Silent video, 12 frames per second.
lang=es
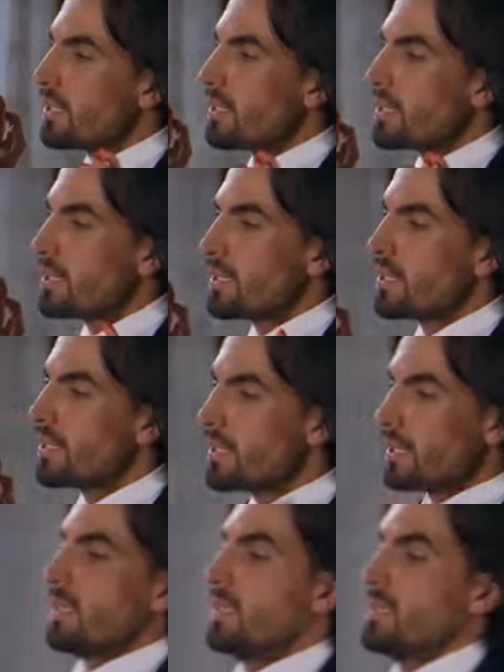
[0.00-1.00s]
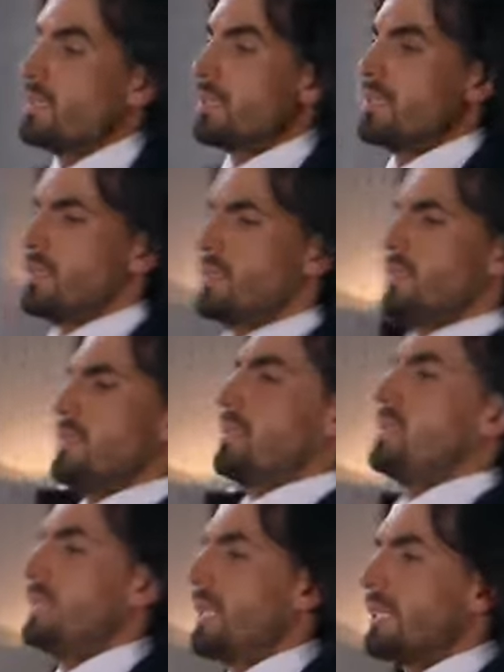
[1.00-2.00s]
lo sé. Suéltame.
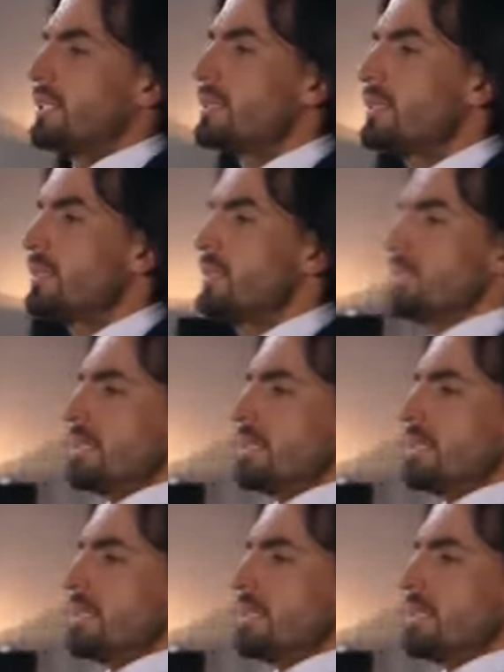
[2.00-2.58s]
A ver,